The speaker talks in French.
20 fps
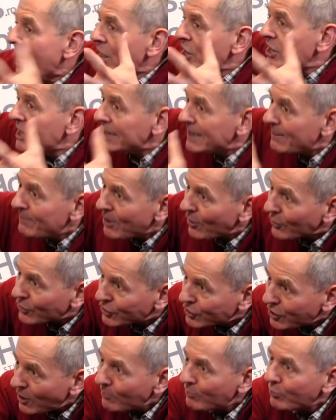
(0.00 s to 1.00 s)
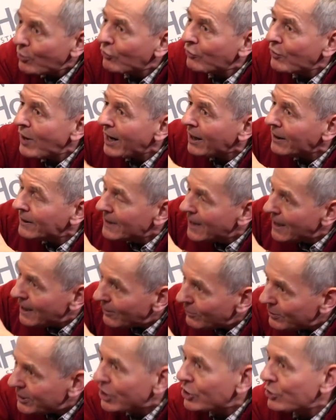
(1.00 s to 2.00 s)
et je les ai mis ensemble pour voir
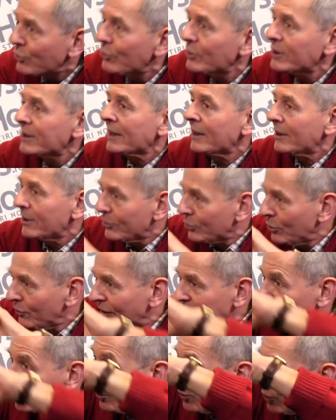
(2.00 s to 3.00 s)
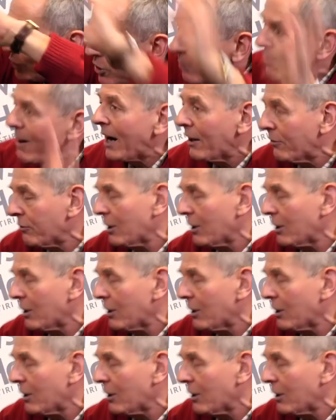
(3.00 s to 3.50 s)
les choses d'une façon globale.